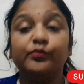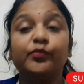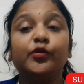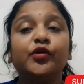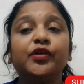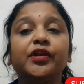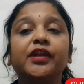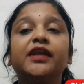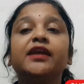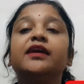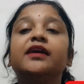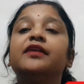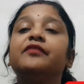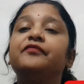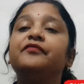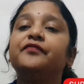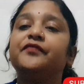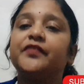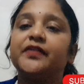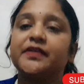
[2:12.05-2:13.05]
मॉर्निंग का
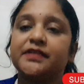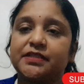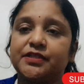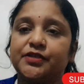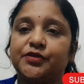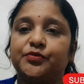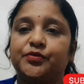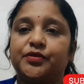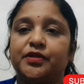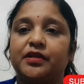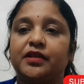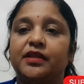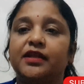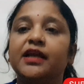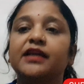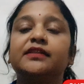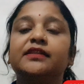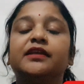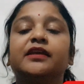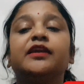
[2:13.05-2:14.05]
फर्स्ट यूरिन
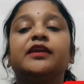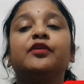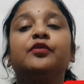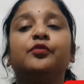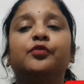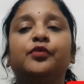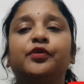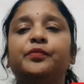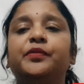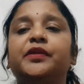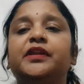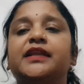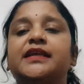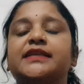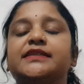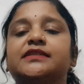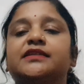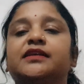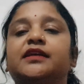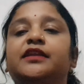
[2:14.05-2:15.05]
याद रखिए कोई भी
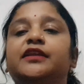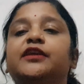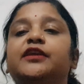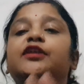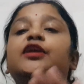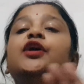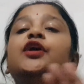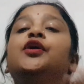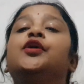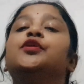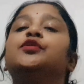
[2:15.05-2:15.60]
टेस्ट करिए